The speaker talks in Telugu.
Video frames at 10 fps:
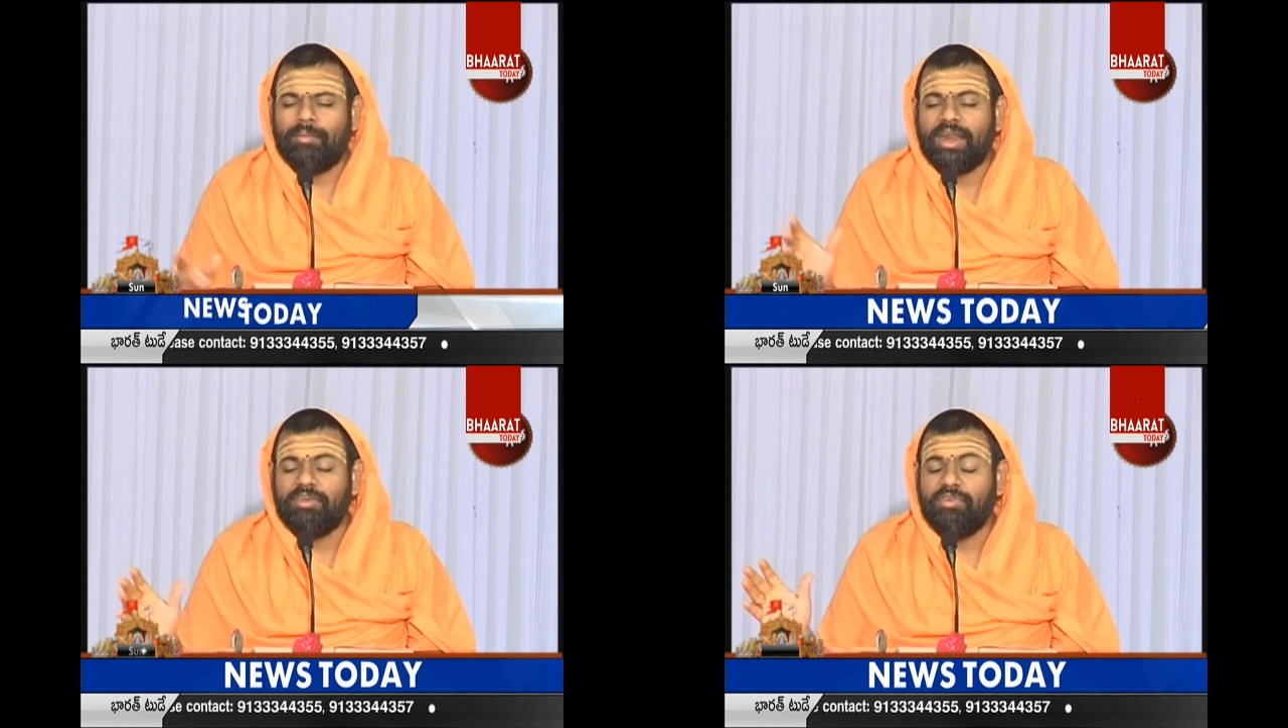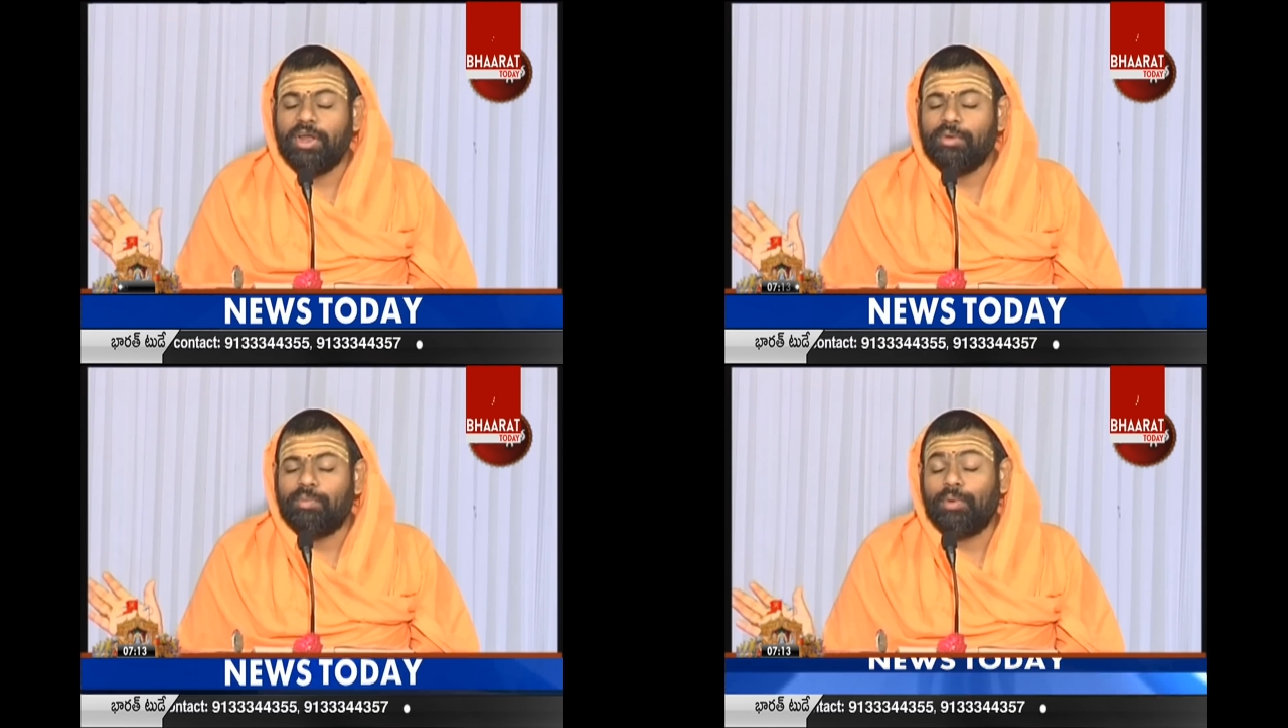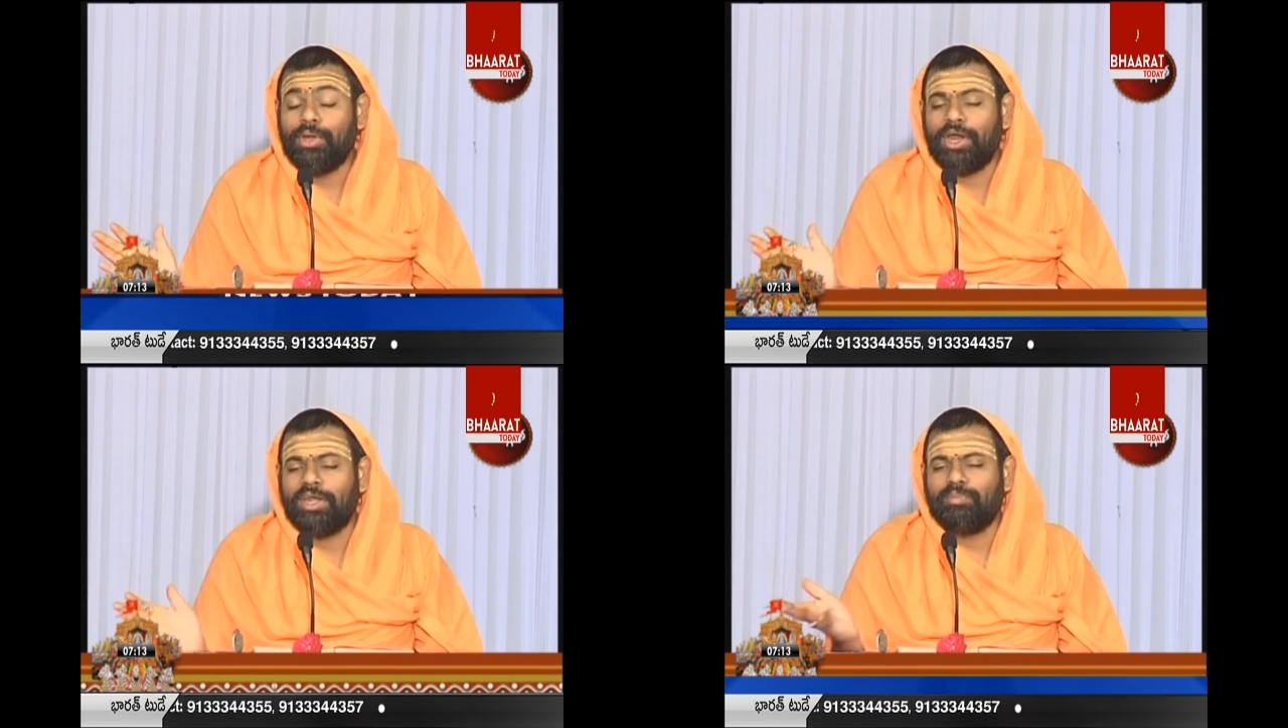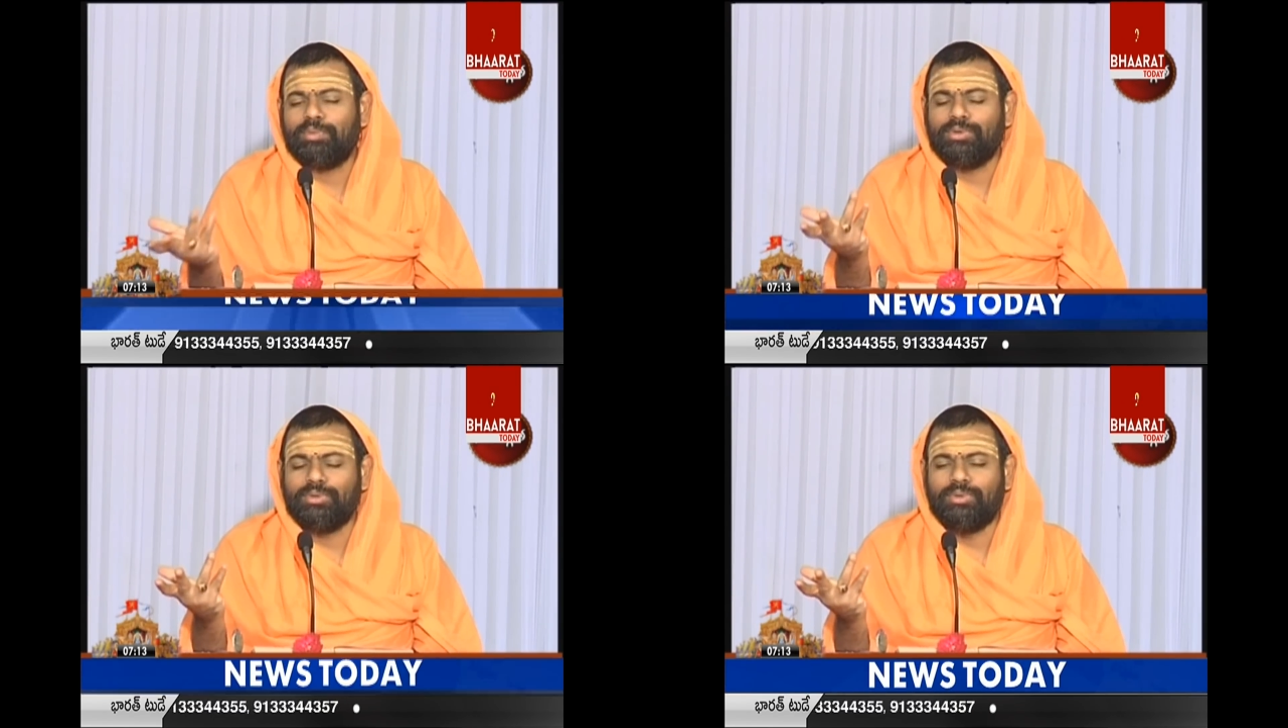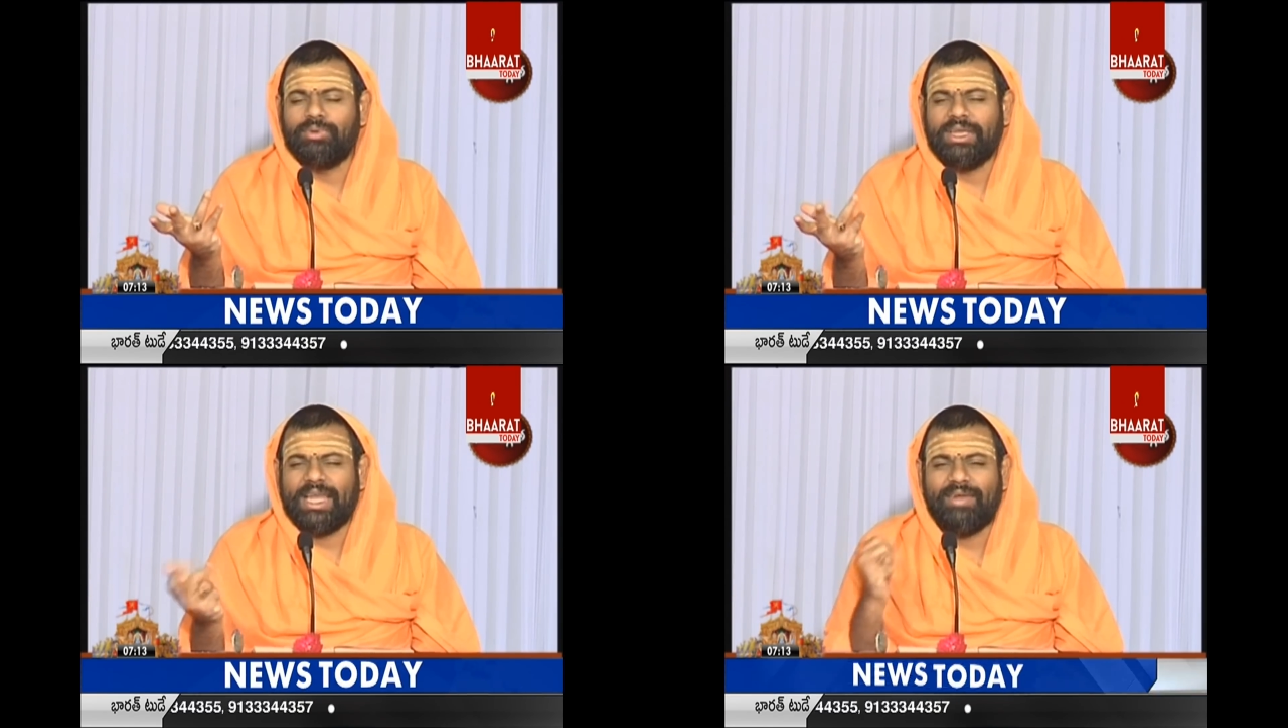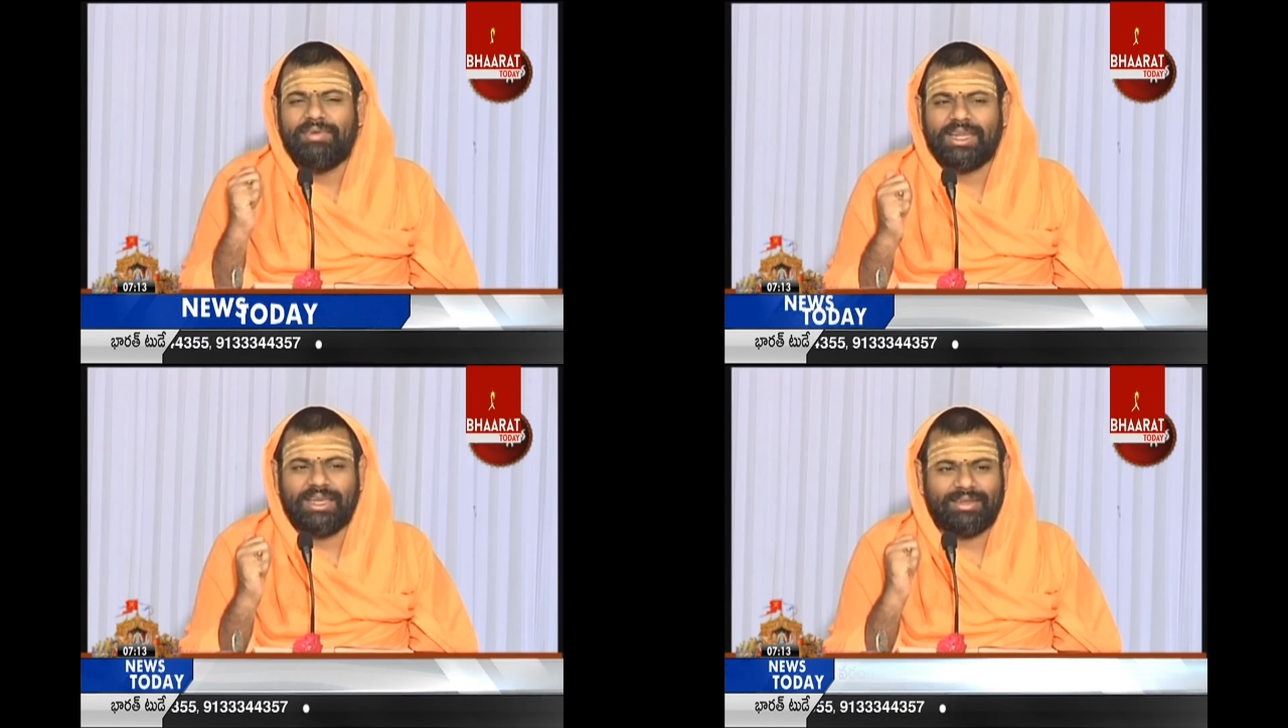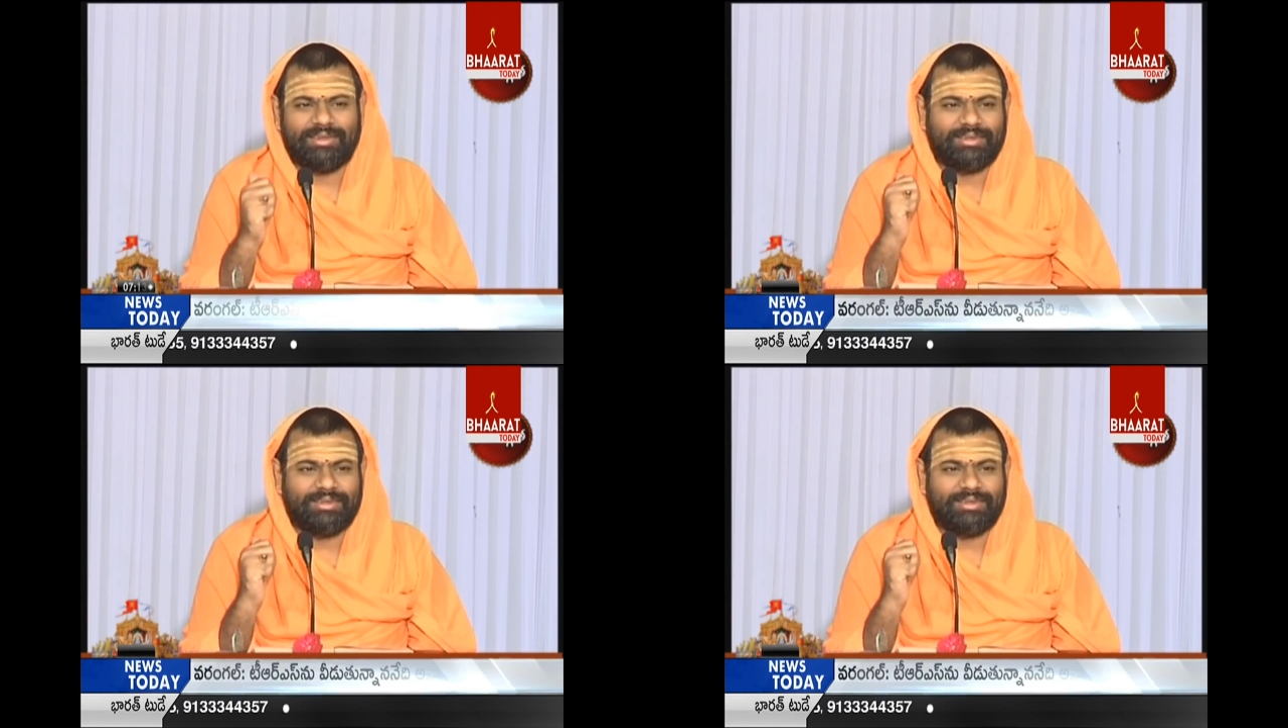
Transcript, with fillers: మరి వీడు పోయేటప్పుడు ఏమిటి